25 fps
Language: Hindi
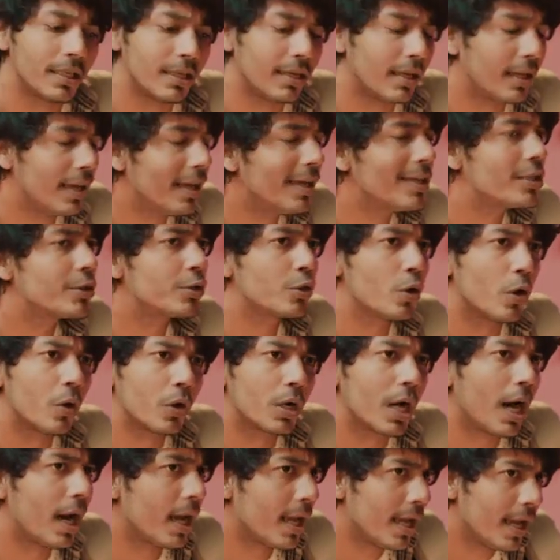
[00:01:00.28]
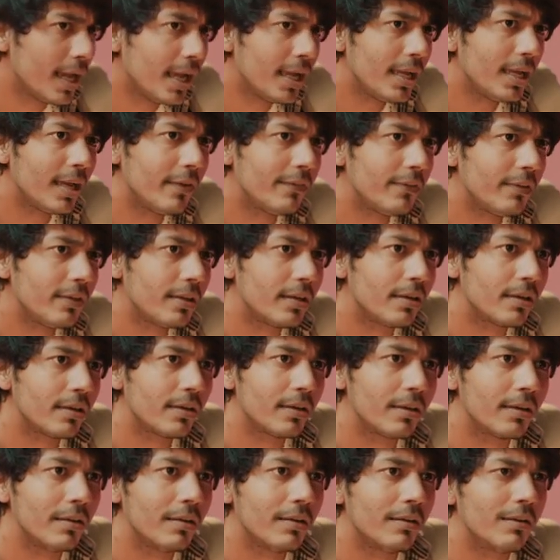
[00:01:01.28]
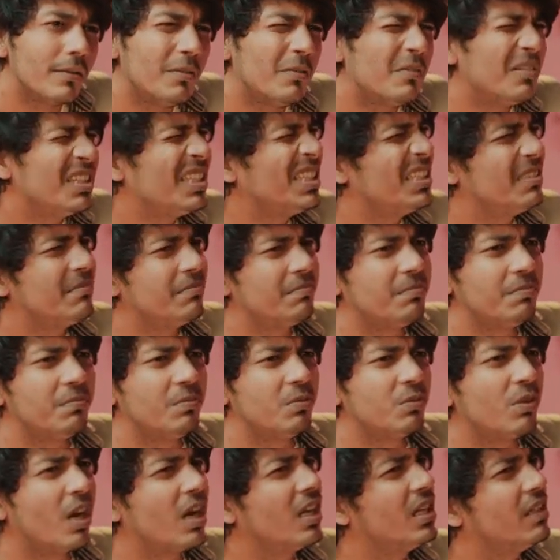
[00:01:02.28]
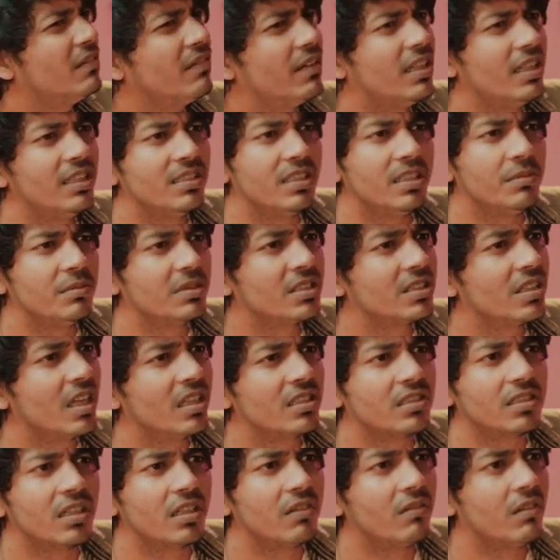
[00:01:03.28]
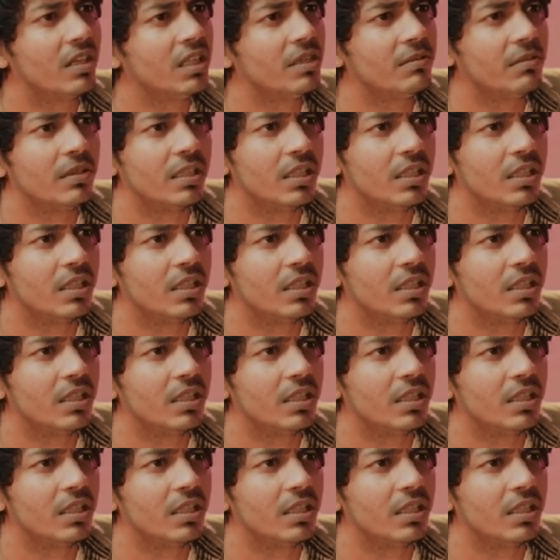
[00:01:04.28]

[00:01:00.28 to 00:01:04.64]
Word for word: नया स्टॉक आया है या फिर वही पुरानी वाली से मसाज करवानी